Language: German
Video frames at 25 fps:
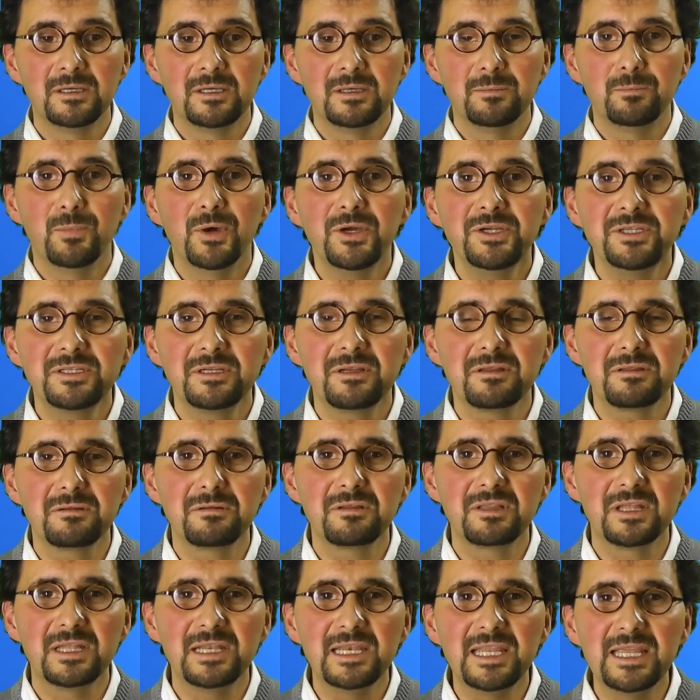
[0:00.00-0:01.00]
möchte, dass
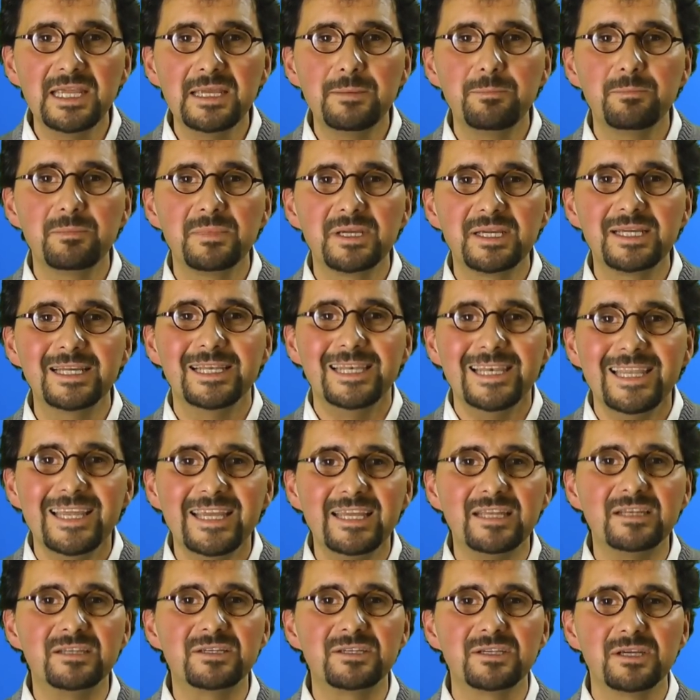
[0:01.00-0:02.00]
unser Leben
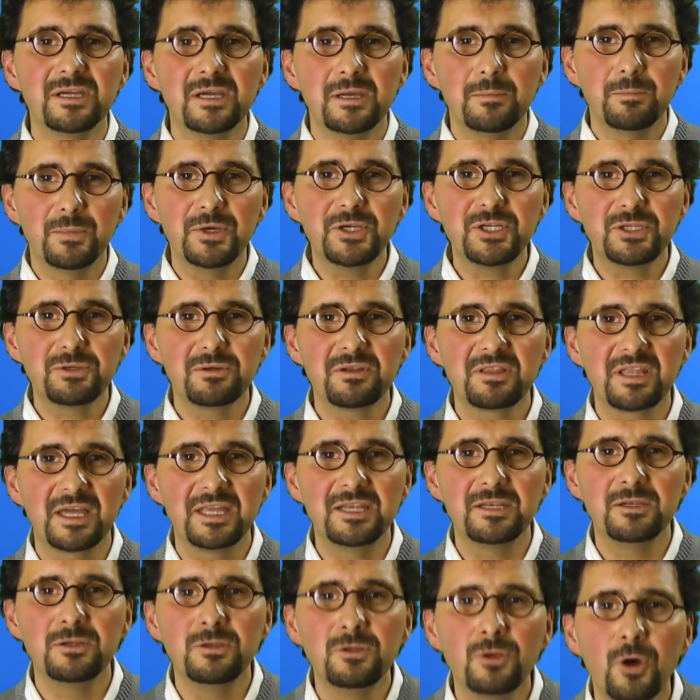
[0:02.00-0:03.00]
gelingt, möchte uns
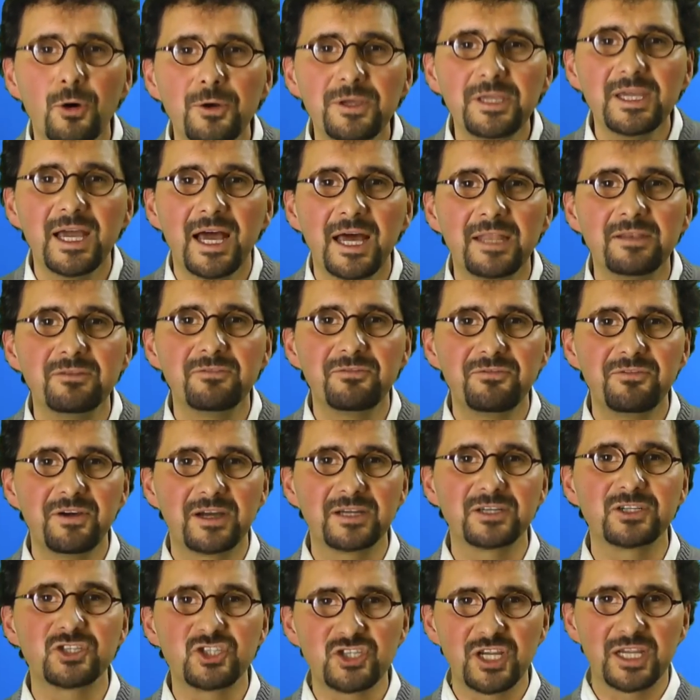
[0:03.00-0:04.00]
einen
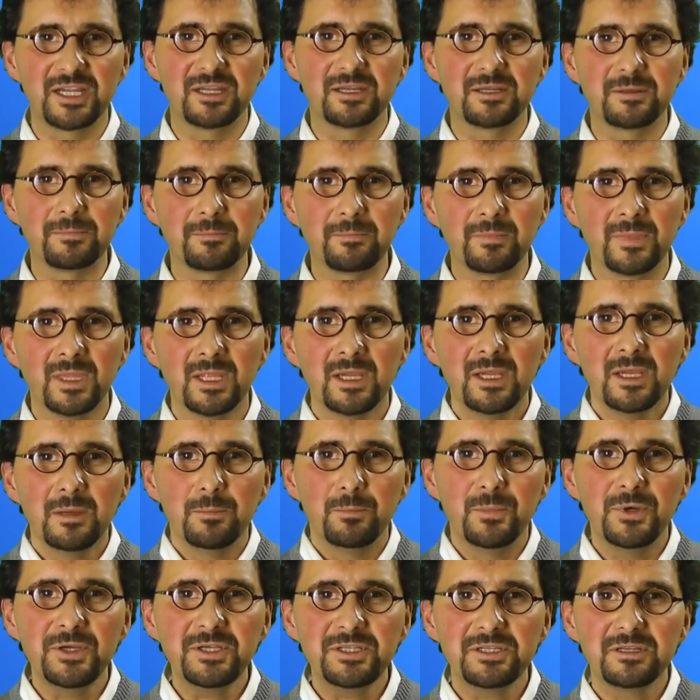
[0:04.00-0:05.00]
Neuanfang schenken,
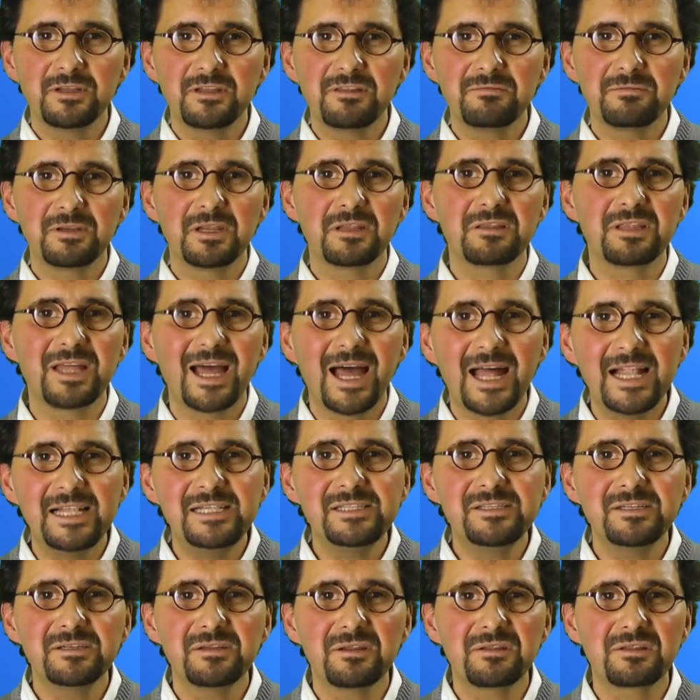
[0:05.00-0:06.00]
möchte, dass wir das
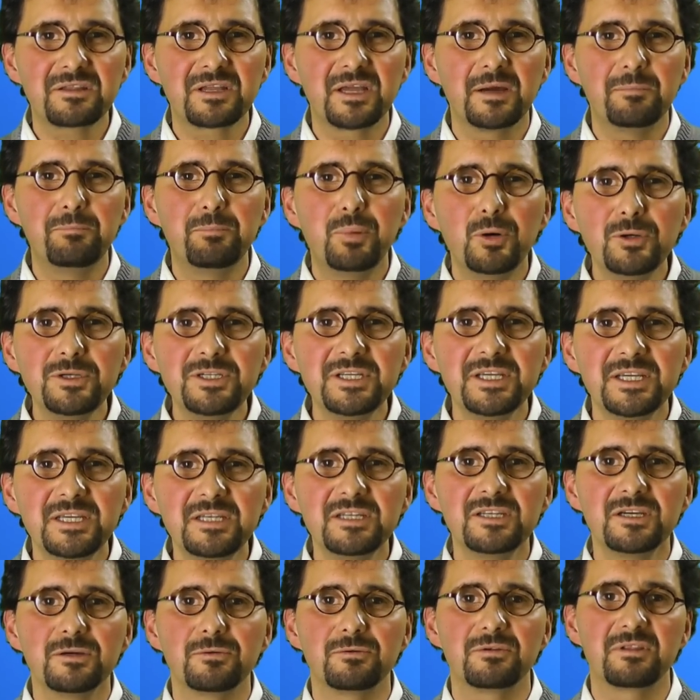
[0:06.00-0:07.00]
Alte, das Kaputte
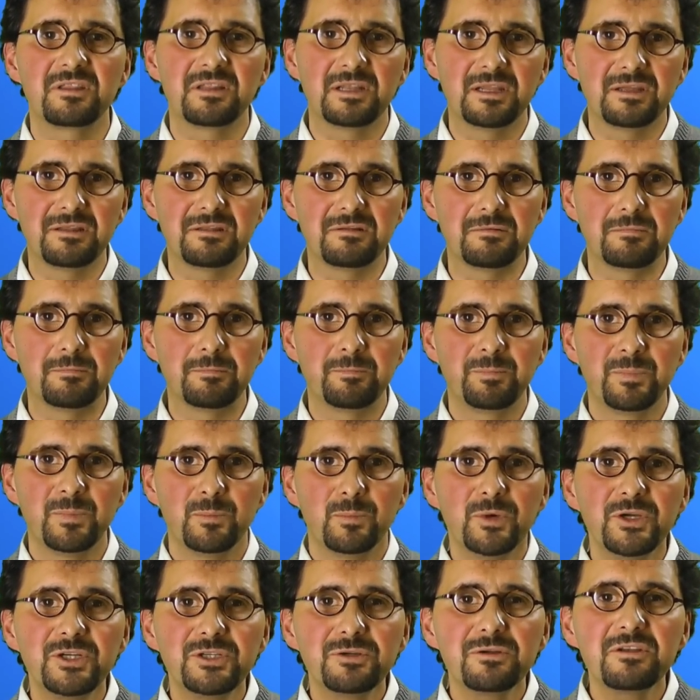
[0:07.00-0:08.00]
hinter uns lassen,
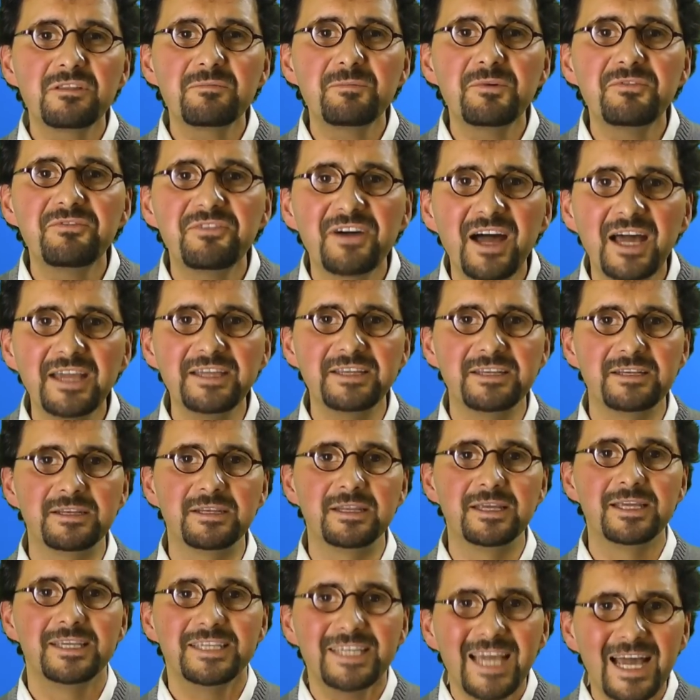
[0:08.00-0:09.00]
möchte uns befreien.
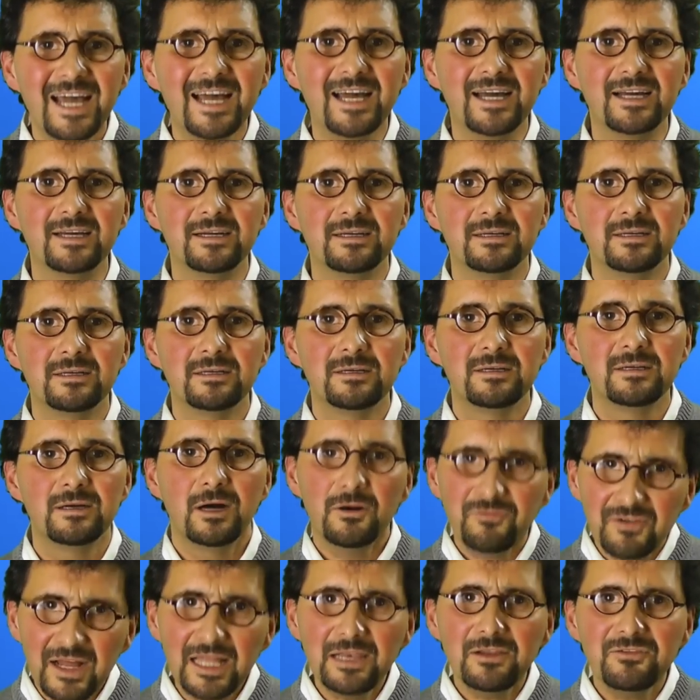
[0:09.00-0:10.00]
Ja,
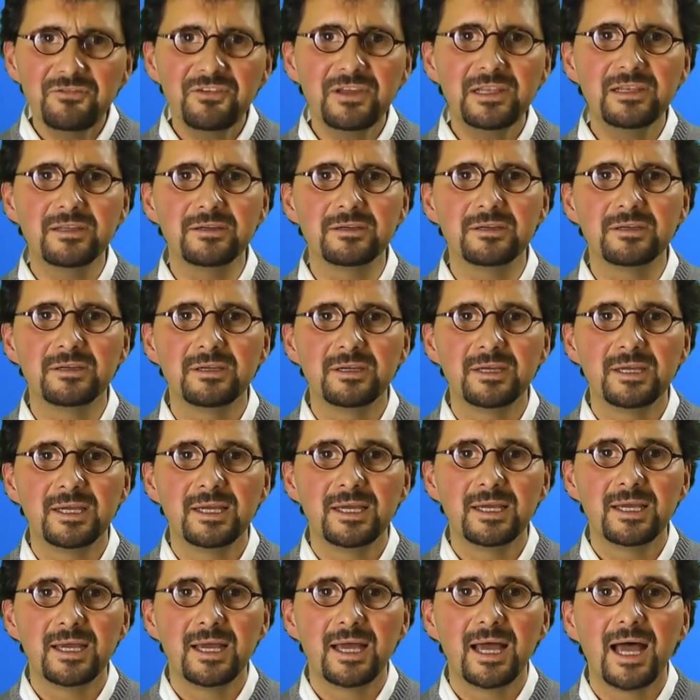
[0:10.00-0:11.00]
auf alle Fälle.
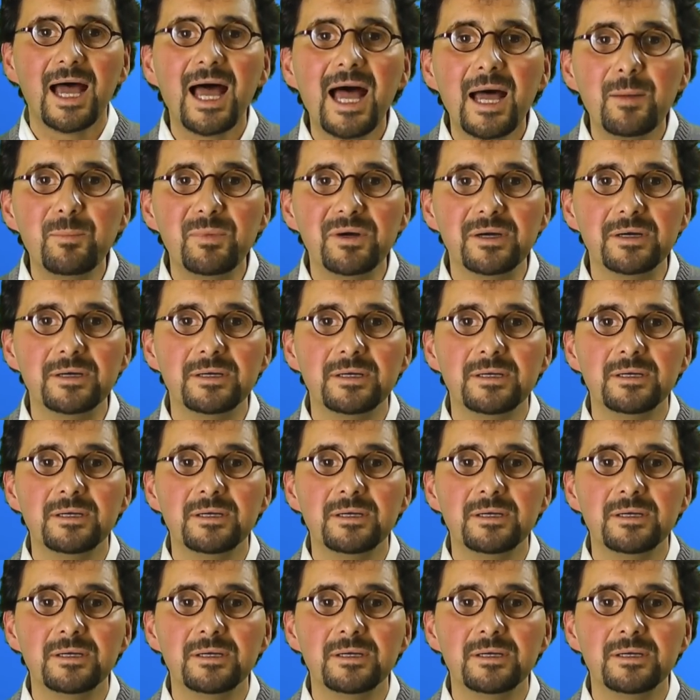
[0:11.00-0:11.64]
Aber